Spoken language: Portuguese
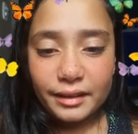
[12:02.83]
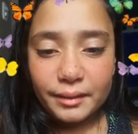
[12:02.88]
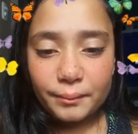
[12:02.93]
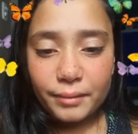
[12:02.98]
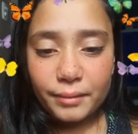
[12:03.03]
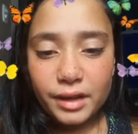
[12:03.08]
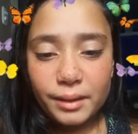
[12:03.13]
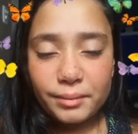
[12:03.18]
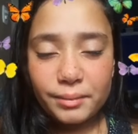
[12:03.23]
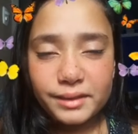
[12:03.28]

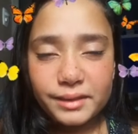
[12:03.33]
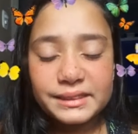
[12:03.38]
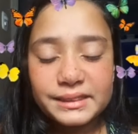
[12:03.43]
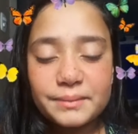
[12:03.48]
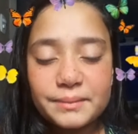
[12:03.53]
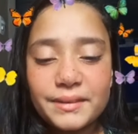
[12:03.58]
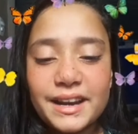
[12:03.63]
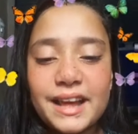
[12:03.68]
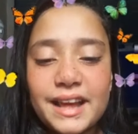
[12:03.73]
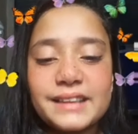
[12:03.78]
Parabéns, você
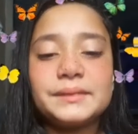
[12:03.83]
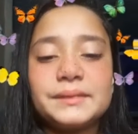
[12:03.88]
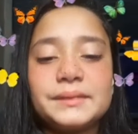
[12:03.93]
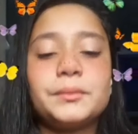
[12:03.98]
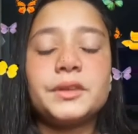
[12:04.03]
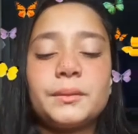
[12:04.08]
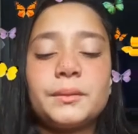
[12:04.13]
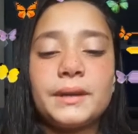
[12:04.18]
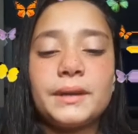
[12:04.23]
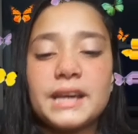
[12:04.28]
merece.
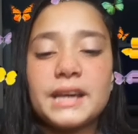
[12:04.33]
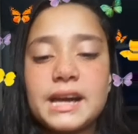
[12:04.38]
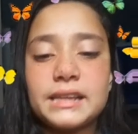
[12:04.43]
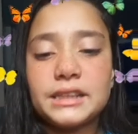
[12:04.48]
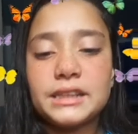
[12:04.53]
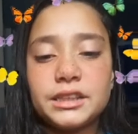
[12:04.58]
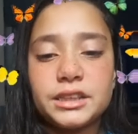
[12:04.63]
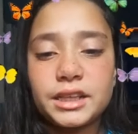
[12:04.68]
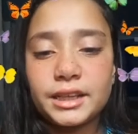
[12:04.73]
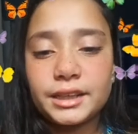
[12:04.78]
Muito obrigada,
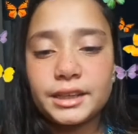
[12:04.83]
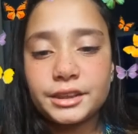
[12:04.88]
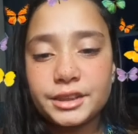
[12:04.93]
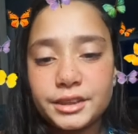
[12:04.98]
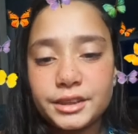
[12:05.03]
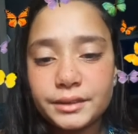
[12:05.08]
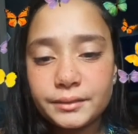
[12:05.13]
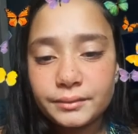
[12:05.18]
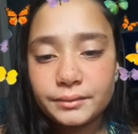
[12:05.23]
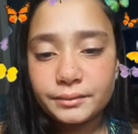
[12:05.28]

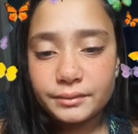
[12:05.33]
gente.